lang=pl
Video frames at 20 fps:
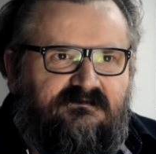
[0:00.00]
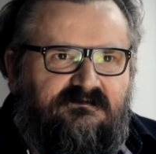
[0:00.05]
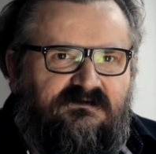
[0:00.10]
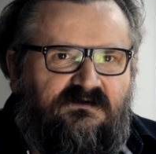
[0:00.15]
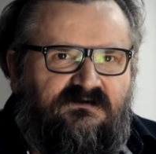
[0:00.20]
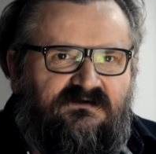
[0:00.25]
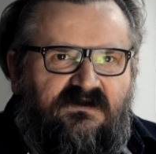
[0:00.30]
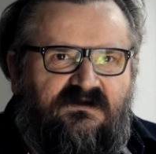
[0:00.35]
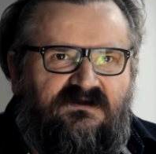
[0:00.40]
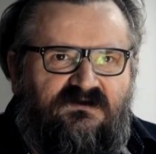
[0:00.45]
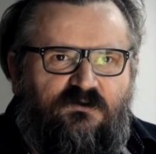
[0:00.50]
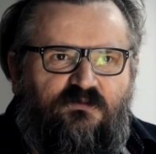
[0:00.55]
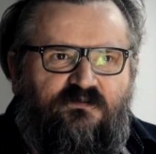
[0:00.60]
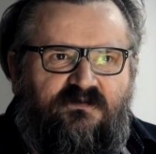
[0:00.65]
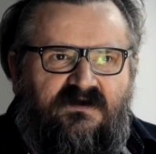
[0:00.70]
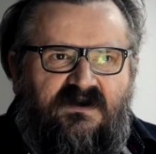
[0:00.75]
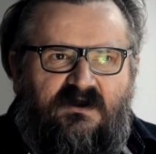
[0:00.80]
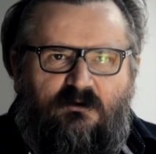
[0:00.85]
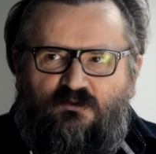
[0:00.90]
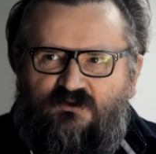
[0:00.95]
no, ten
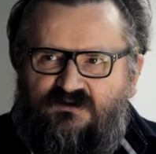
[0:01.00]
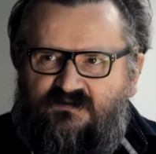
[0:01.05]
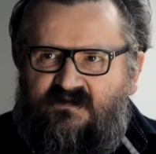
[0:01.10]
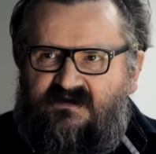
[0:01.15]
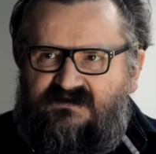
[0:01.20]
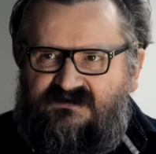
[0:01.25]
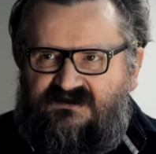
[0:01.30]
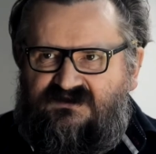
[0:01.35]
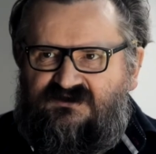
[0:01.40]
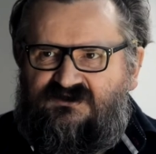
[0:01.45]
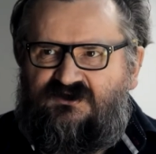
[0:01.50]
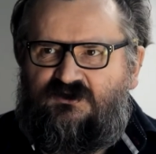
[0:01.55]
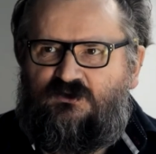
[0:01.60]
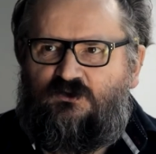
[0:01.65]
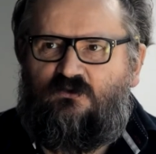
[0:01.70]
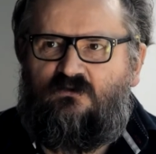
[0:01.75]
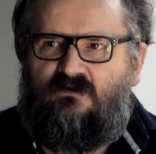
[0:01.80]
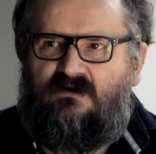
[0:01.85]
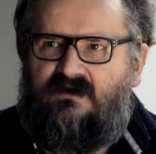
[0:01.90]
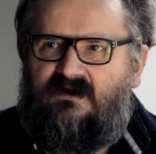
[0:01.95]
jubileusz będzie
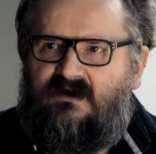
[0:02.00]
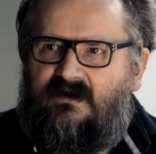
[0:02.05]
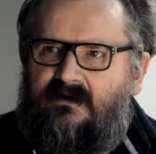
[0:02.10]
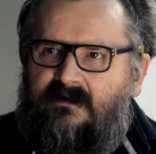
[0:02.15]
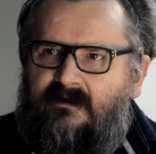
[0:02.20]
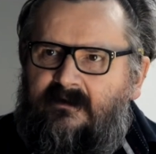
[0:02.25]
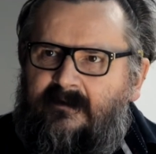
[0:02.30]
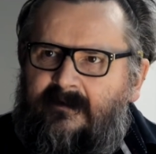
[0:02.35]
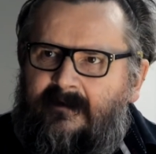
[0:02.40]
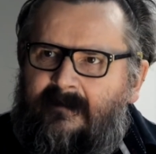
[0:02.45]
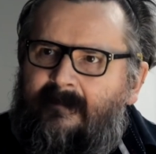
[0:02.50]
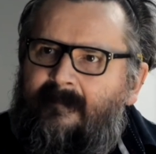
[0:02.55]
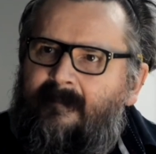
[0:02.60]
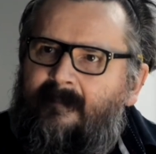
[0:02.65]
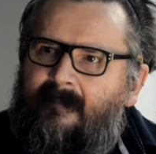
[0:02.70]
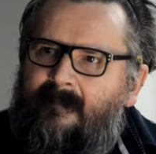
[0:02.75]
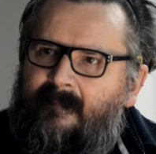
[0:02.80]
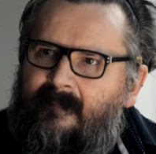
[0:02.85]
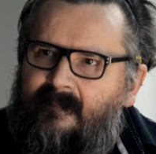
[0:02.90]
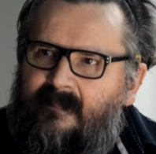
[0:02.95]
szczególnie
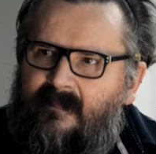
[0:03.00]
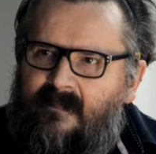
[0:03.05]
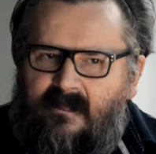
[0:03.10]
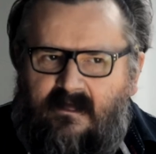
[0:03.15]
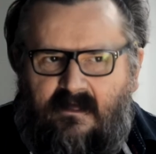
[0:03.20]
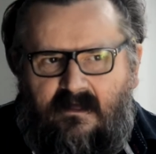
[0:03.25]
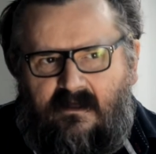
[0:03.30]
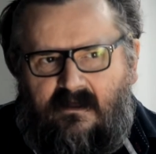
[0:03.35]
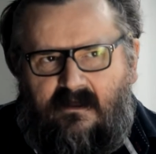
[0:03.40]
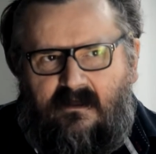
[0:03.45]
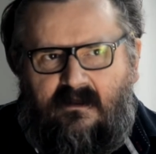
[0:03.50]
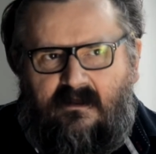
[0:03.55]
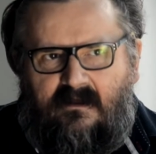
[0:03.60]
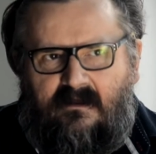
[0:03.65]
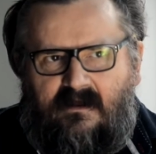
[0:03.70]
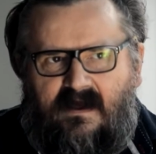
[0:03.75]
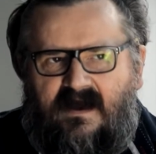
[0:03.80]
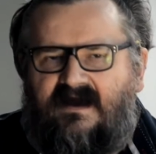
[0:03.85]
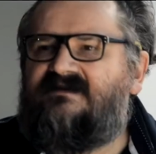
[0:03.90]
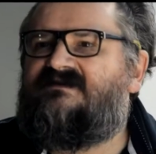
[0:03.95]

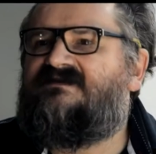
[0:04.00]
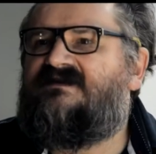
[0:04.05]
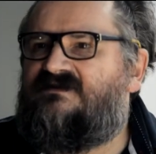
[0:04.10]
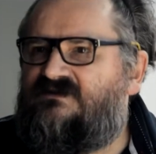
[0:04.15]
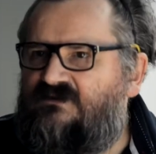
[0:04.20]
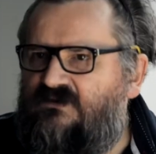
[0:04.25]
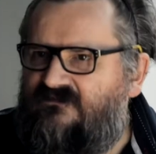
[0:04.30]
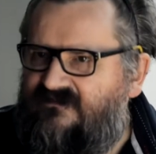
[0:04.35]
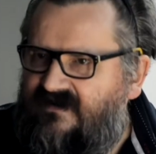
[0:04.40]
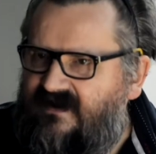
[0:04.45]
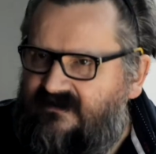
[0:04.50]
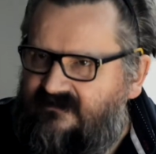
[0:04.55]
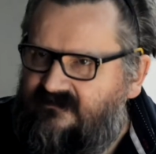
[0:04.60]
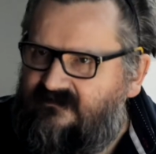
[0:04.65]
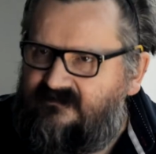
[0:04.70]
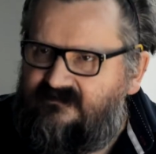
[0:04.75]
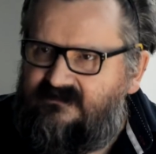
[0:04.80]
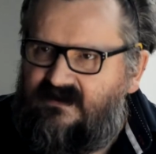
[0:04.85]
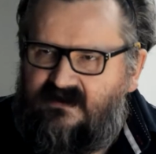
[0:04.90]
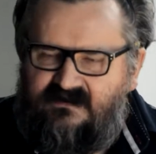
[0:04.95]
e,
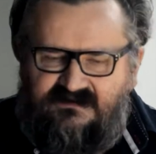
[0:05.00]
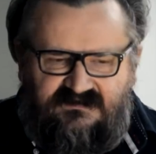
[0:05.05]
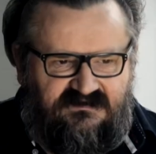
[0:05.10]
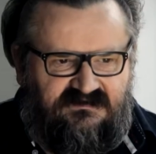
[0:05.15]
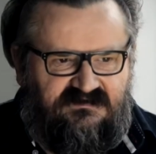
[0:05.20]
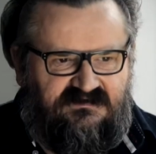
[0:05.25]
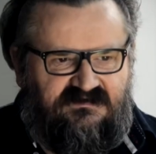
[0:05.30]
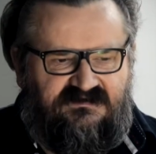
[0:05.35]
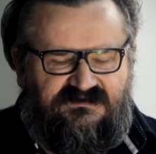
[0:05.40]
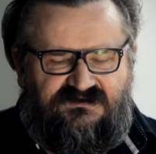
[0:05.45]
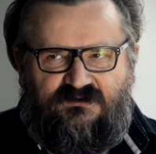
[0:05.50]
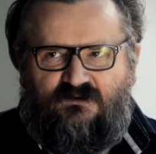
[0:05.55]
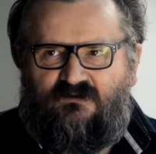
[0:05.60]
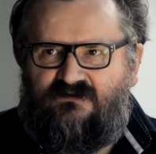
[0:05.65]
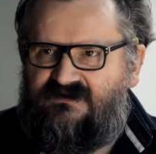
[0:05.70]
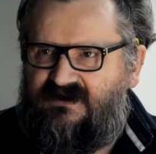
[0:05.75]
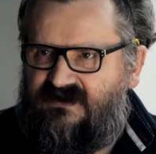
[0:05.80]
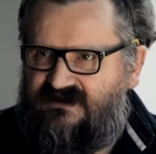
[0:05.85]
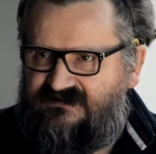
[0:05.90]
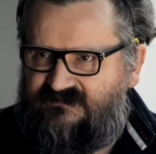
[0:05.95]
akcentowany, tak, czy
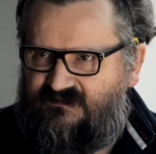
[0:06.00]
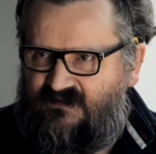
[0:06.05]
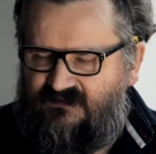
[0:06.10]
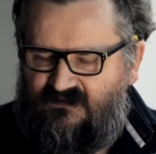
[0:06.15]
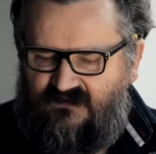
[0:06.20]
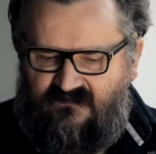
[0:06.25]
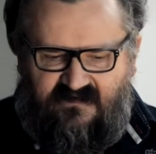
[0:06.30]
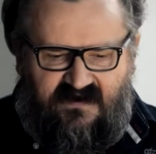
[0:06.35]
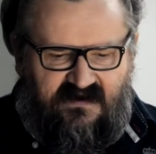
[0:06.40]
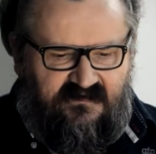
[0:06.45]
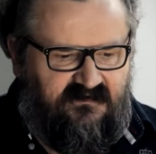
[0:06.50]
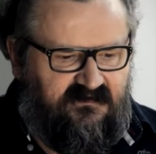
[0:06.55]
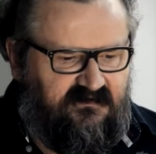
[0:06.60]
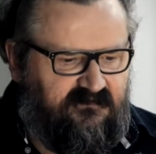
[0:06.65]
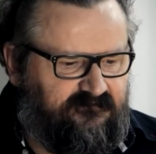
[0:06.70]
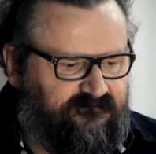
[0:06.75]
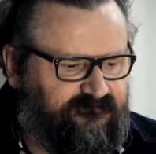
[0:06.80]
szczególnie eksponowany.